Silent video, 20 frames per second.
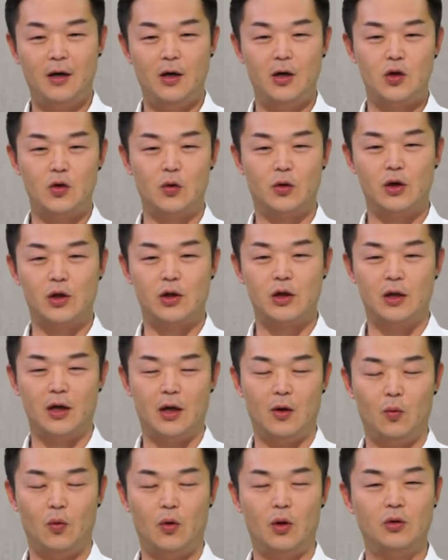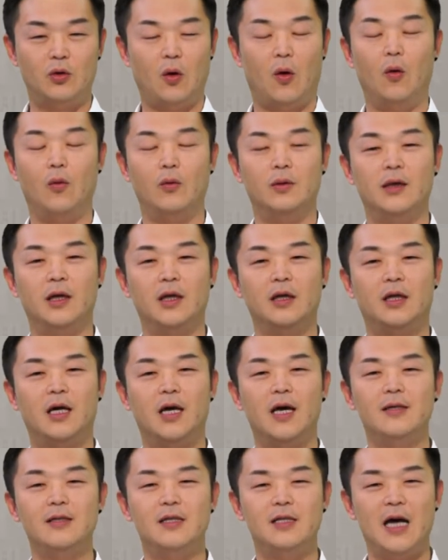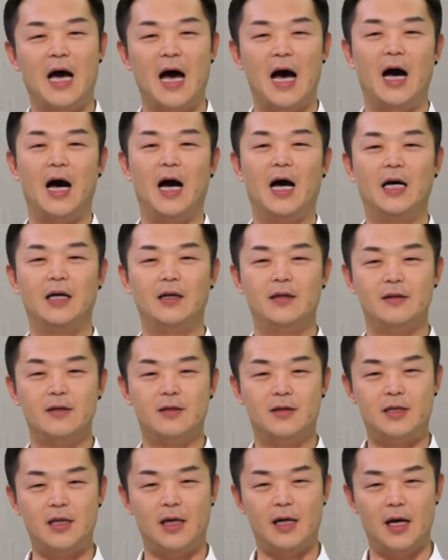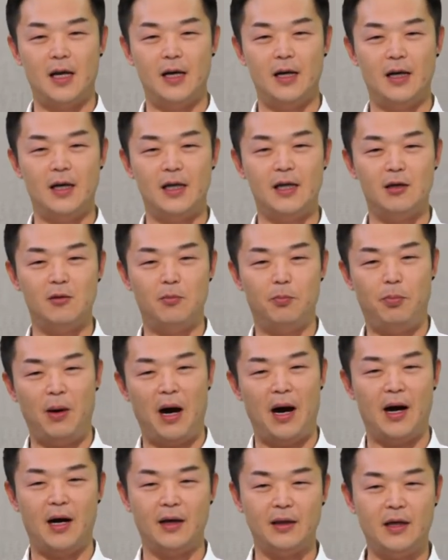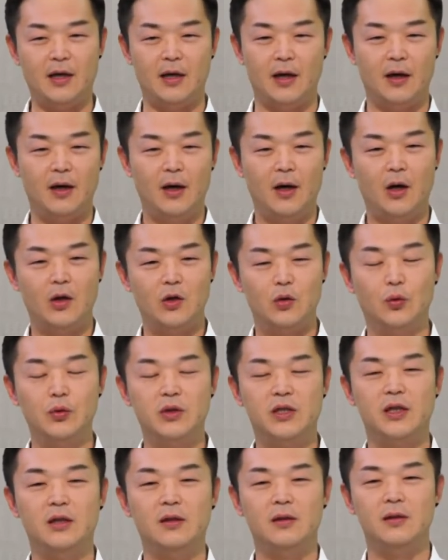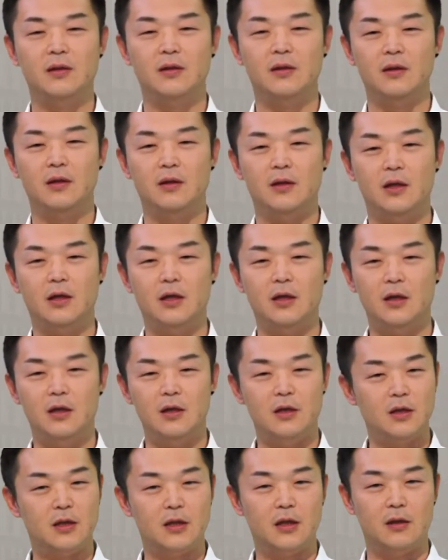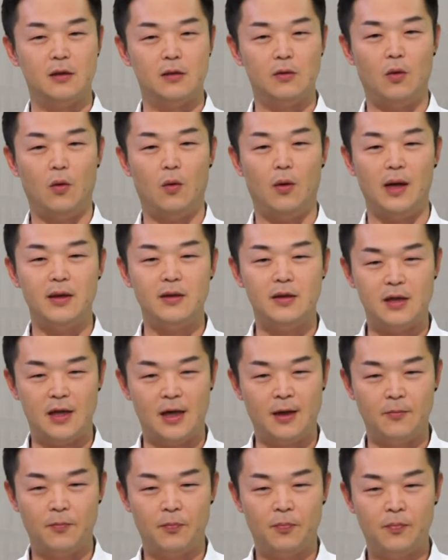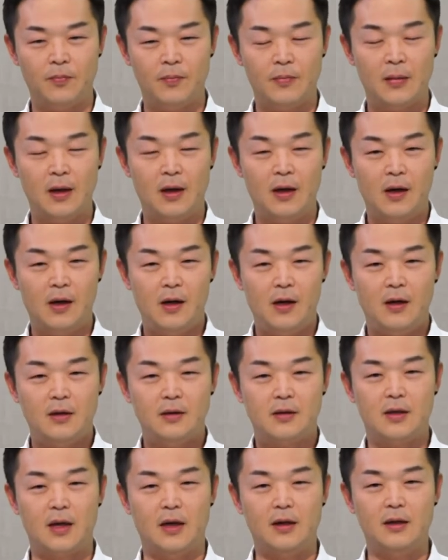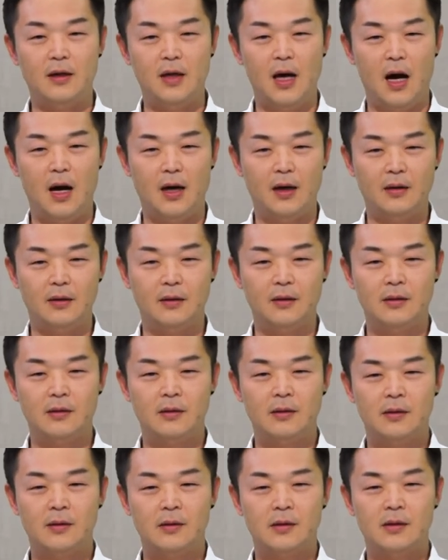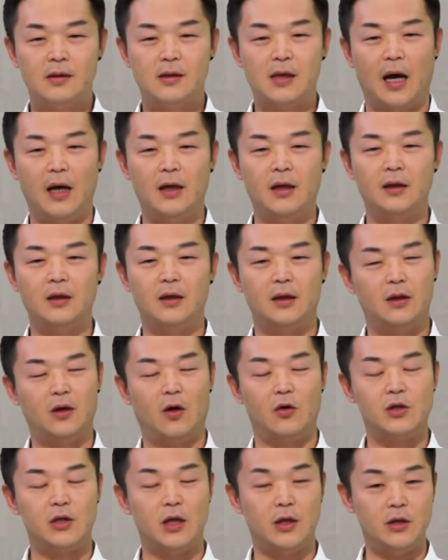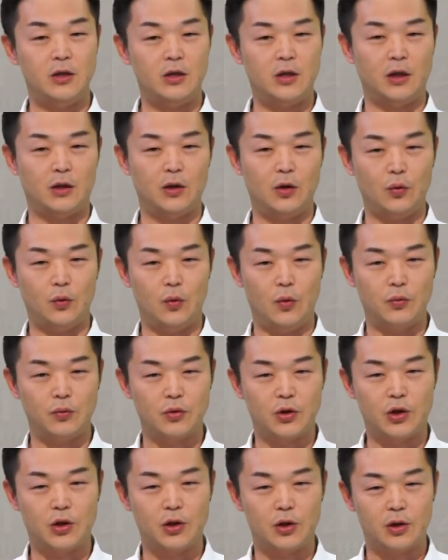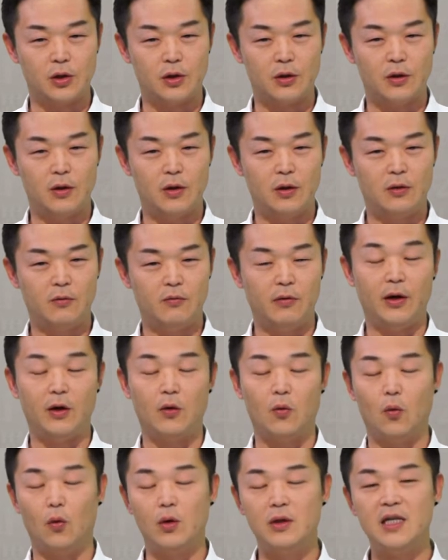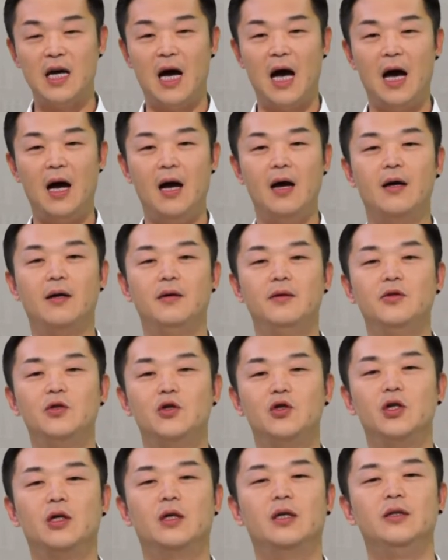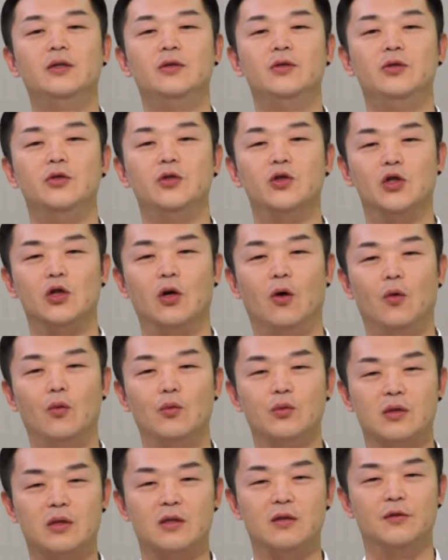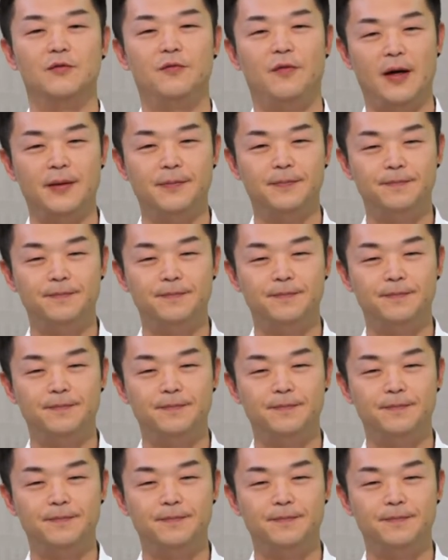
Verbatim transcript: 说的是呢，我统一天下，建立霸业，如今衣锦还乡，怎样才能得到真正的勇士？为国家镇守四方，